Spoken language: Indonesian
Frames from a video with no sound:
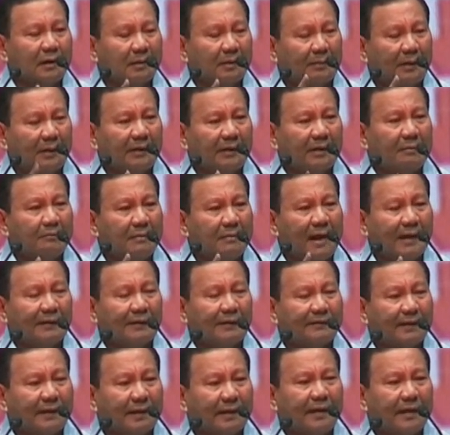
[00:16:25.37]
kepada
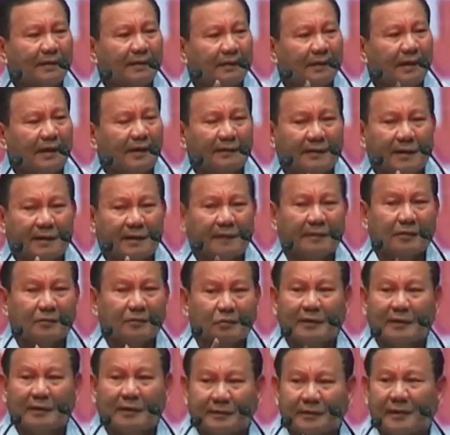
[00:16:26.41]
bangsa dan rakyat
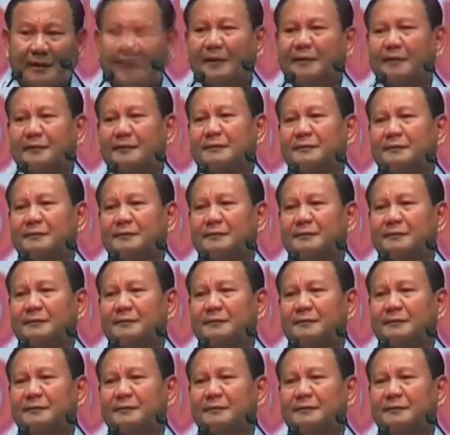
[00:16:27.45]
Indonesia.